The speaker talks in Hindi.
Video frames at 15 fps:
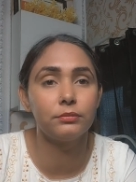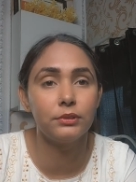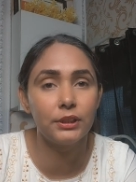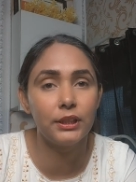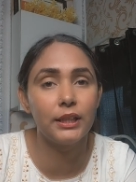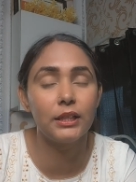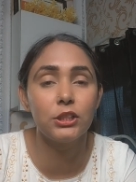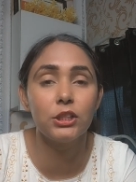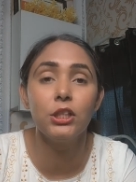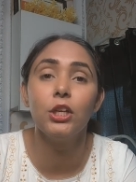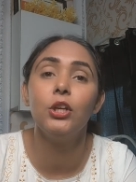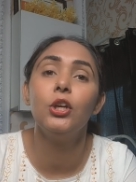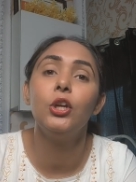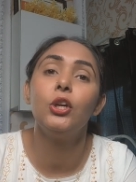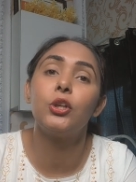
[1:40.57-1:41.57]
ठीक है जी
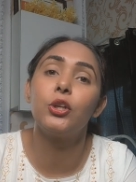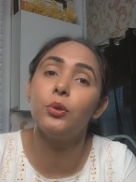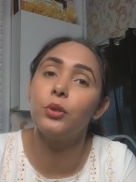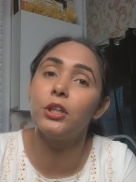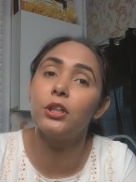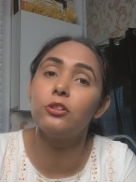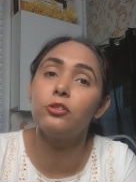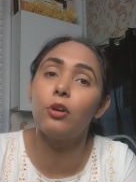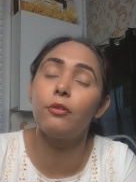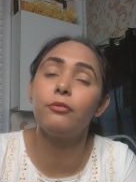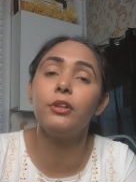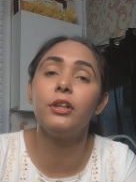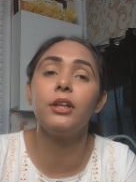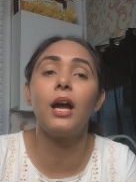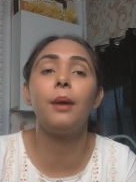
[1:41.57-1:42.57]
क्यूटिकल
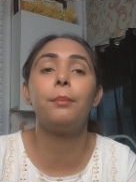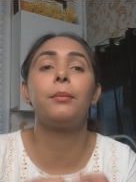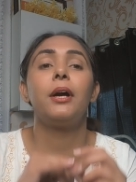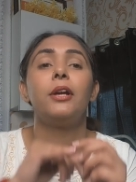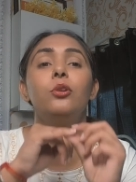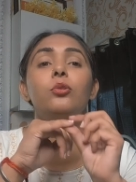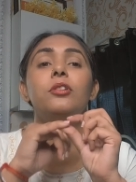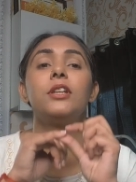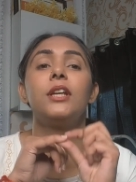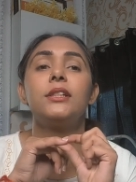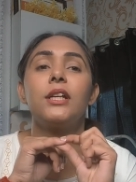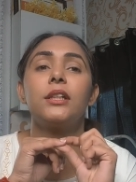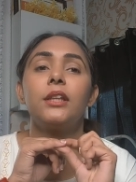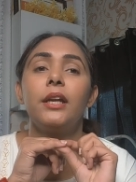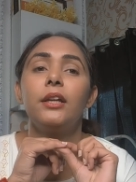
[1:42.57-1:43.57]
सॉफ्टनर आपका यूज़ किया
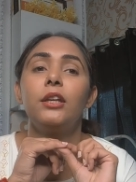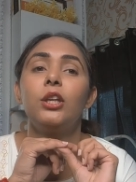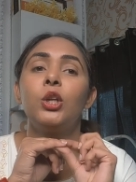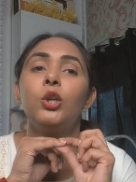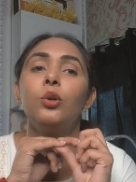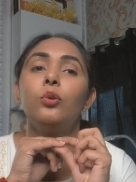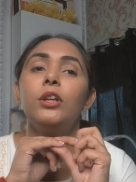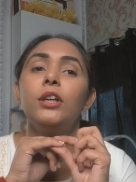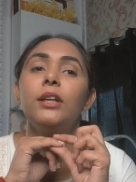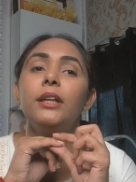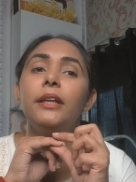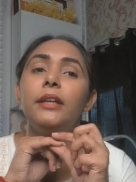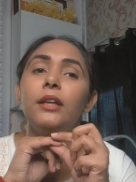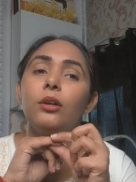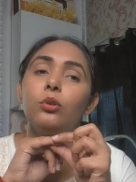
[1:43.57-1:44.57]
जाता है क्यूटिकल
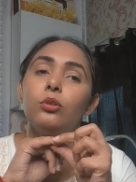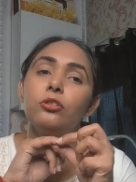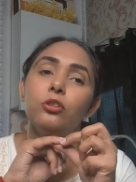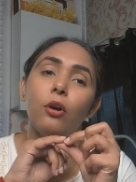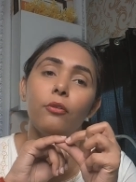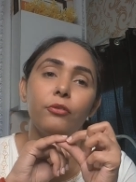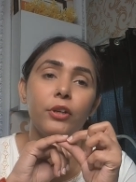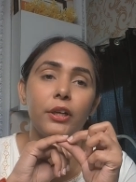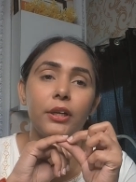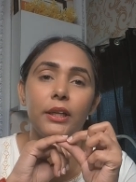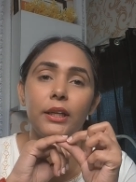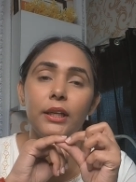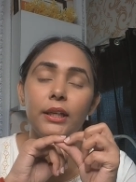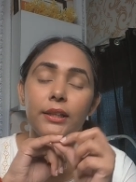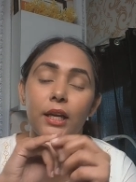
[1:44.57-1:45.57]
एरिया को सॉफ्ट करने
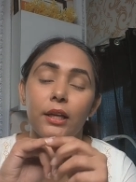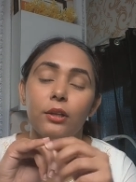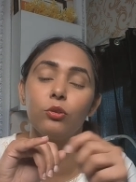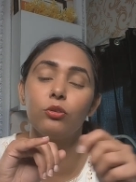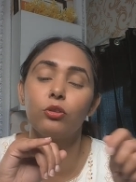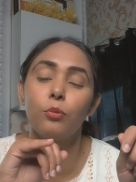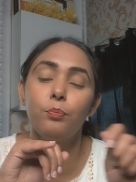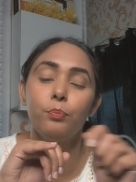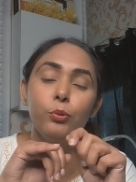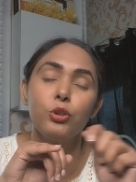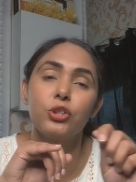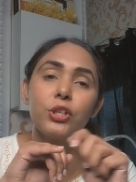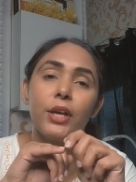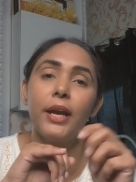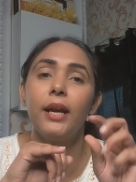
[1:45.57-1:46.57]
के लिए ताकि उसको
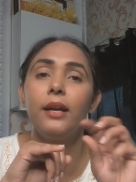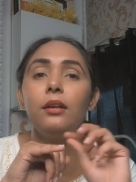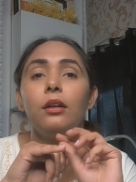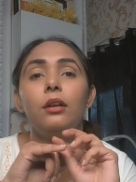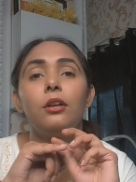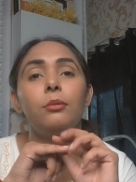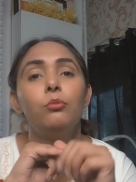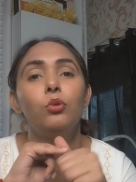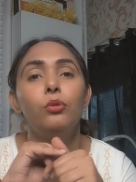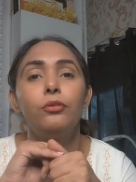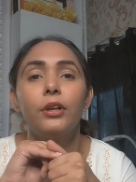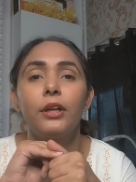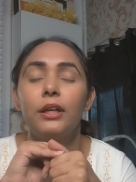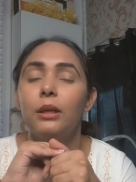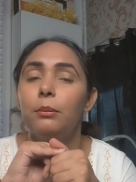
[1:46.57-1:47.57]
पुश एंड रिमूव
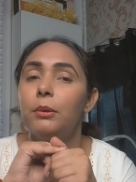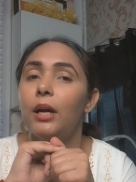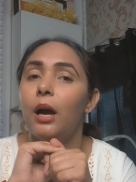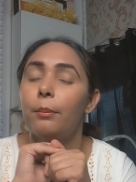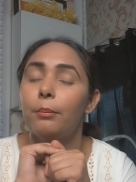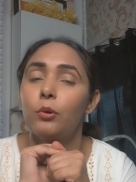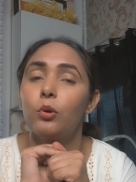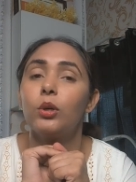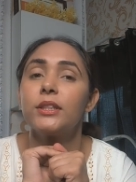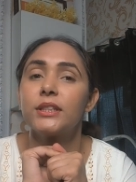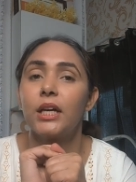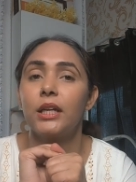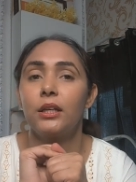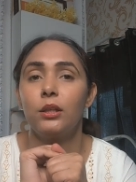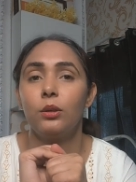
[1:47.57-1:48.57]
करने में आपको
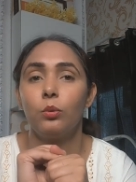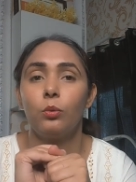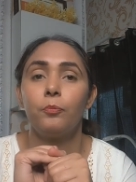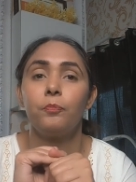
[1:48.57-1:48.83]
आसानी हो